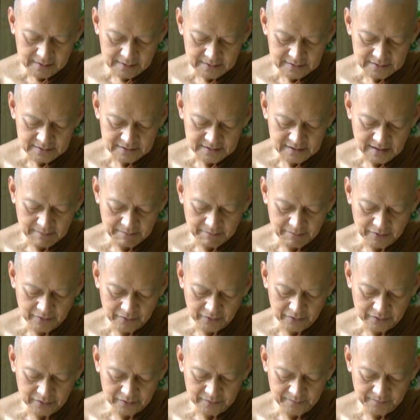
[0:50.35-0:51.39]
สับบุรุ
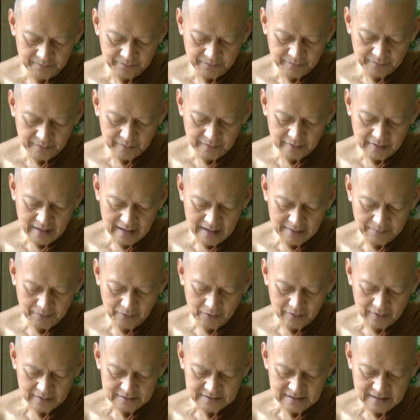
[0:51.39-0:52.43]
ษได้
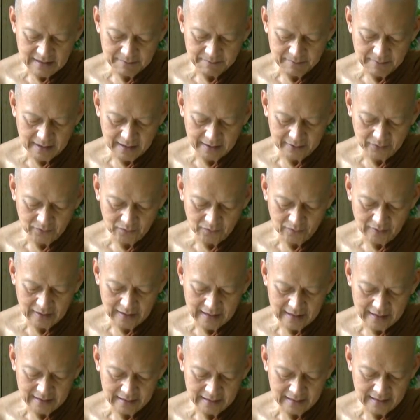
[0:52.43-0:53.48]
โกทรัพย์อันโอฬา
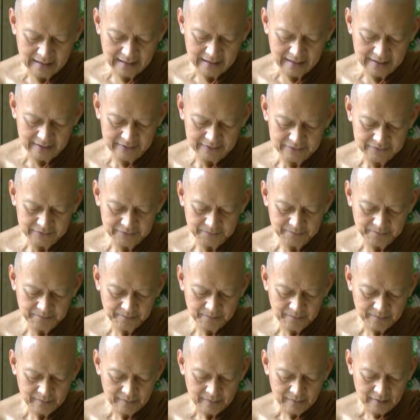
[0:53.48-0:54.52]
รแล้ว
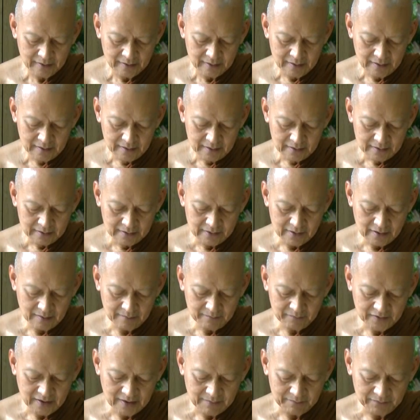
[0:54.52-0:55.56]
ย่อม
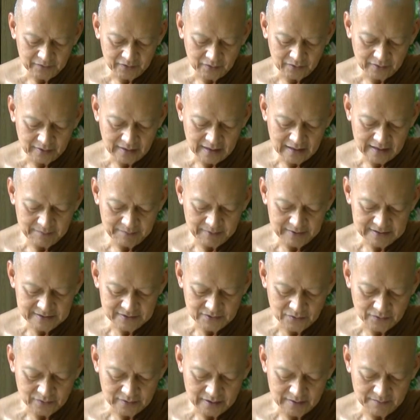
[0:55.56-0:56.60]
ทำตนให้เป็นสุ
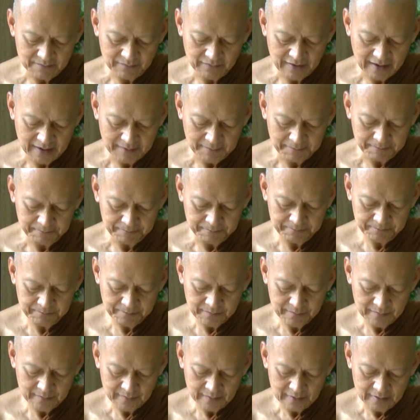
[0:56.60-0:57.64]
ขอิ่มห
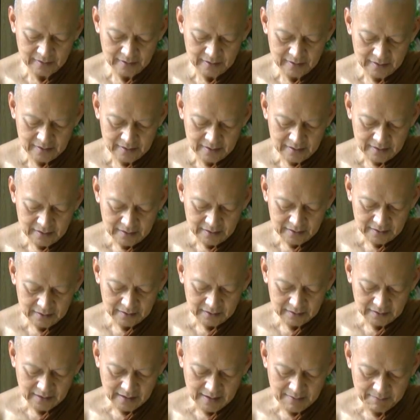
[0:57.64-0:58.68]

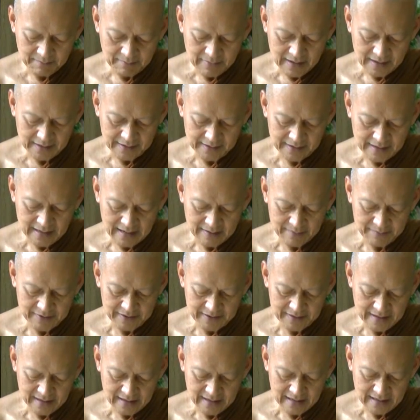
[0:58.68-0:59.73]
นำทำมารดาบิ
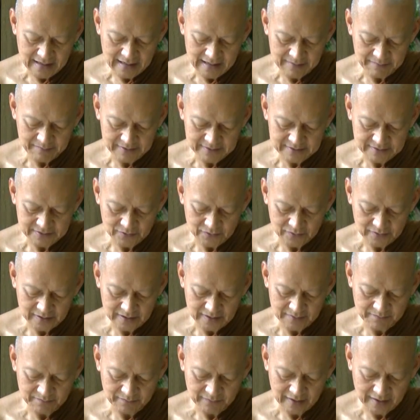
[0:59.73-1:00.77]
ดาให้เป็นสุข
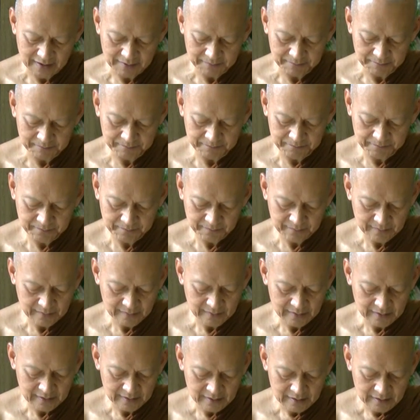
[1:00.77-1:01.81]
อิ่มห
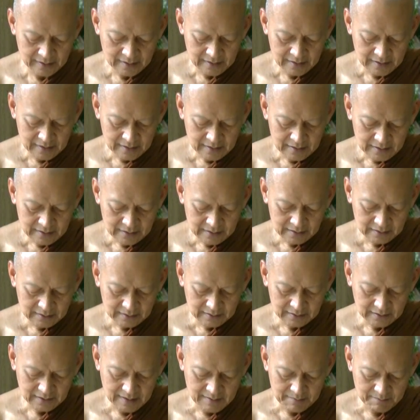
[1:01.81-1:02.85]

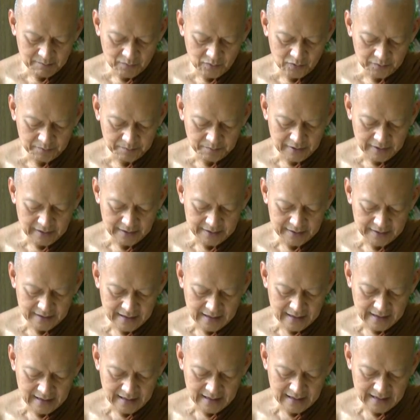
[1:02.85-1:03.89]
นำทำบุตรภรรยา
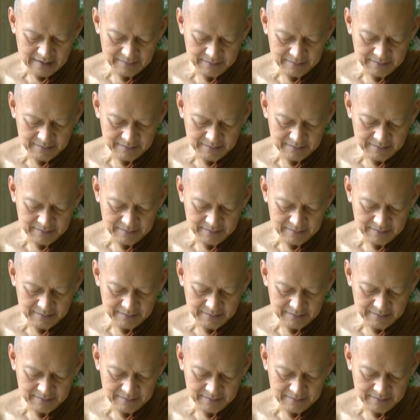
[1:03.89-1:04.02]
ให้เป็น